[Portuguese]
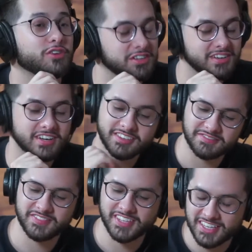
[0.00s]
foda, cara.
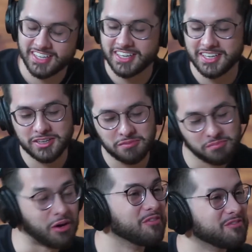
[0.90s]

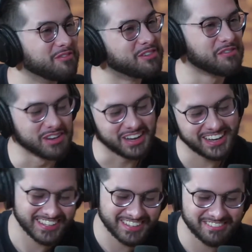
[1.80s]
Bom, vamos
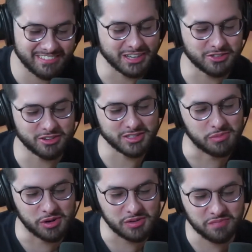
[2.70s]
lá. Falar de coisa
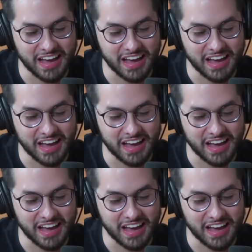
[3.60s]
boa.